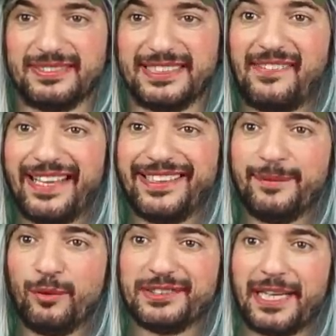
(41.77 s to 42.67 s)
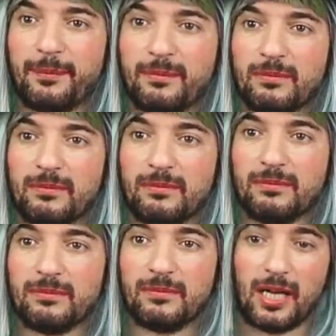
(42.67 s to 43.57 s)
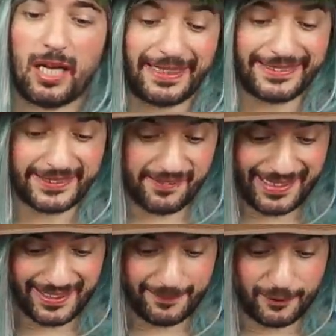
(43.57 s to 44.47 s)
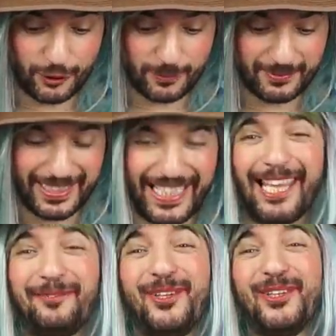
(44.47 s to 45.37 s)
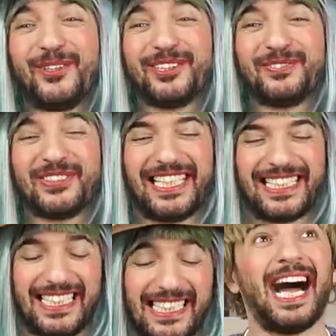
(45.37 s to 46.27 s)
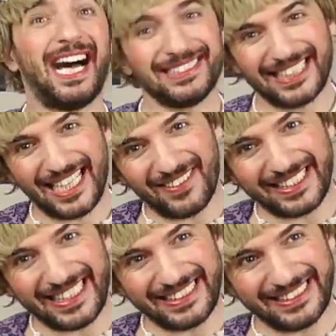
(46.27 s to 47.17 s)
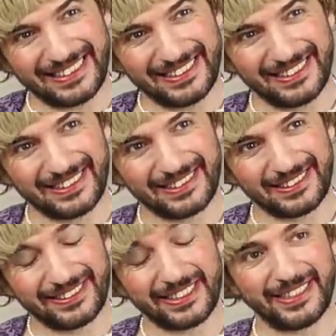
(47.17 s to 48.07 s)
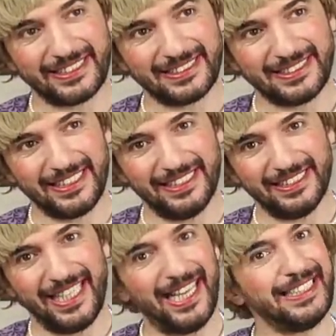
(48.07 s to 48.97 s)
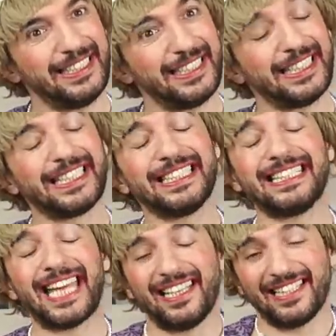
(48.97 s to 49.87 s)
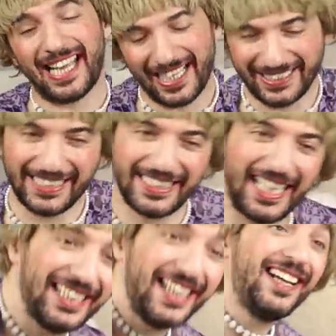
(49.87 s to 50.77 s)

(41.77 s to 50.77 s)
Travel değil mi hocam? Ha ben Travel diye biliyorum. Hep öyle okudum bugüne kadar. Hansel ve Gratis. Gratis değildi. Ne? Gre- Gretel. Hah Gretel.